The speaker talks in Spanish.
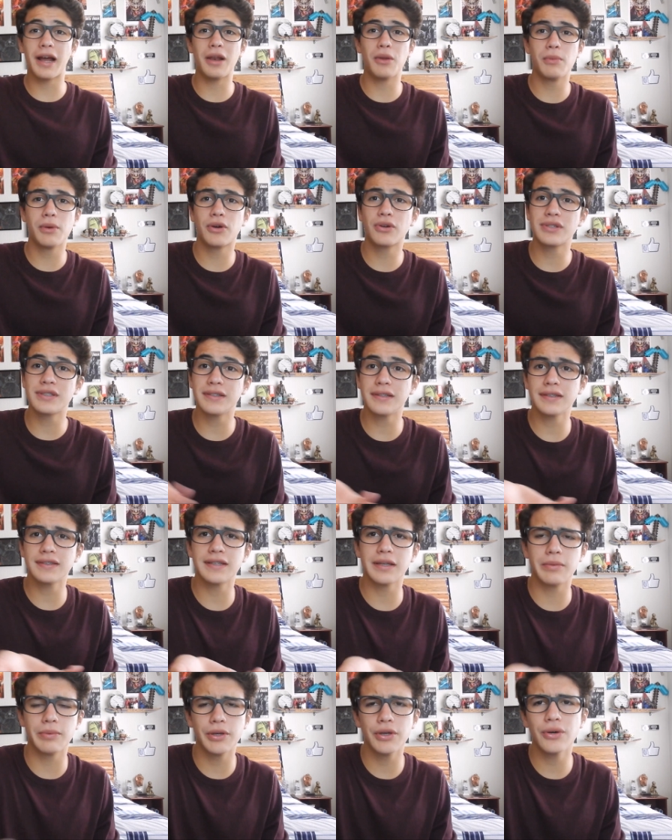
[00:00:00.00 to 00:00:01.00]
A lo mejor sí
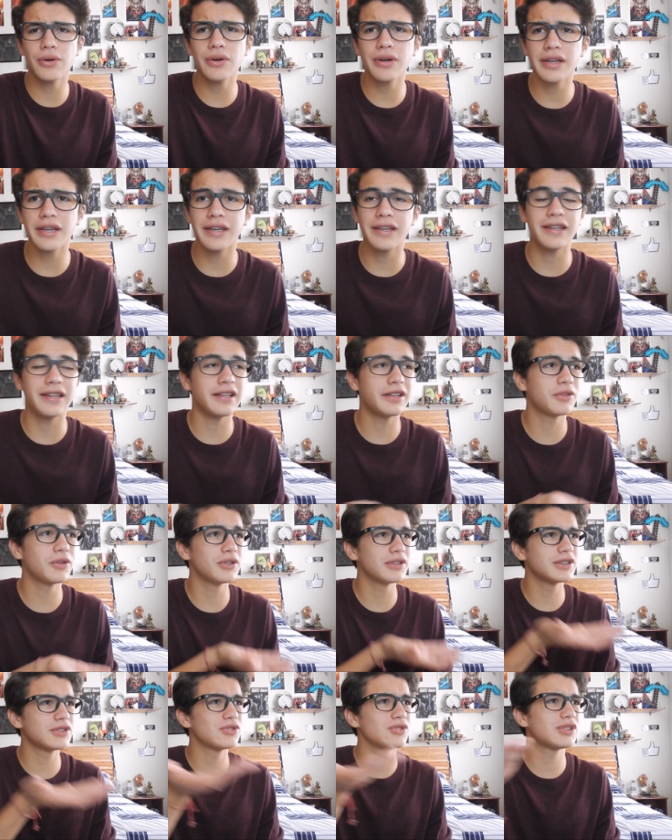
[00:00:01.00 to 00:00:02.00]
te sirvió y,
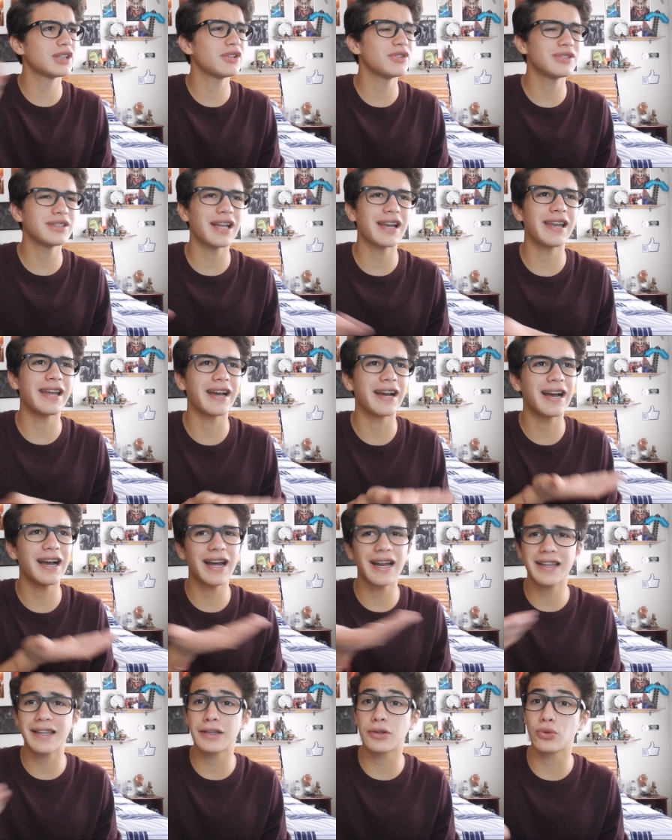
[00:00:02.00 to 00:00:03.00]
todos estos años de
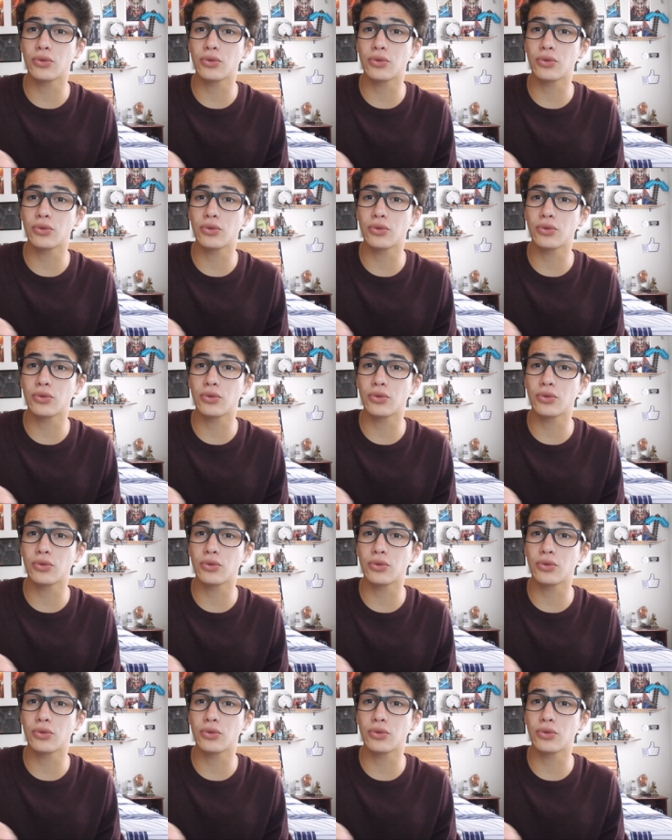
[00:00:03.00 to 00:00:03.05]
alegar,